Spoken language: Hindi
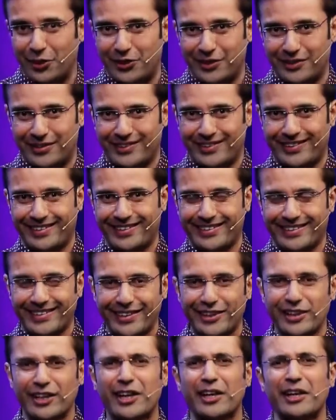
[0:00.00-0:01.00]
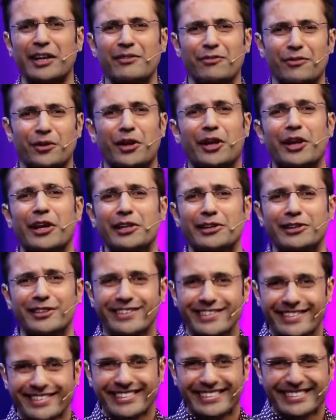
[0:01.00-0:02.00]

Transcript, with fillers: वर्ड केयरिंग फॉर हेल्थ